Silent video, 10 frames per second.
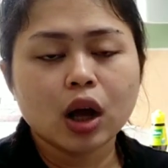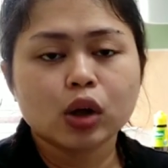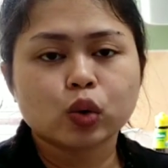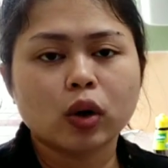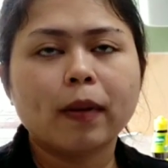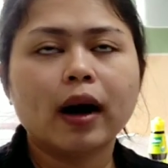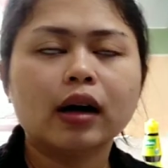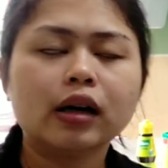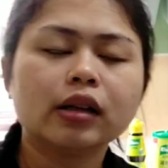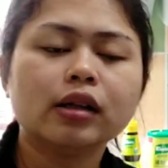suwe
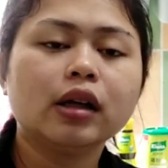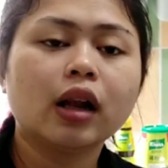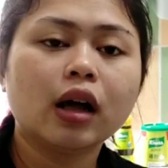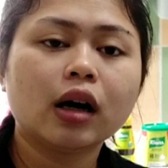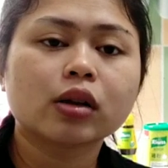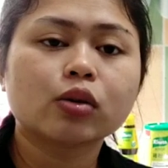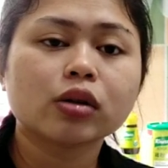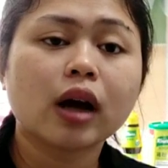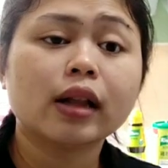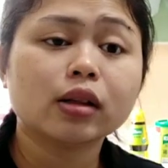banget dilek terus
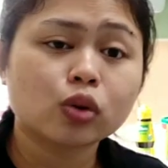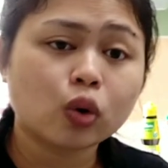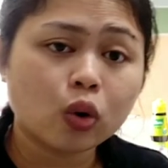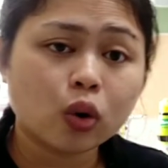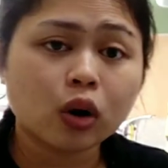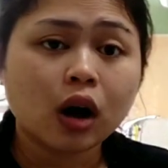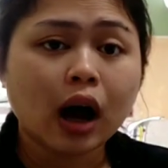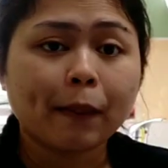ngantuk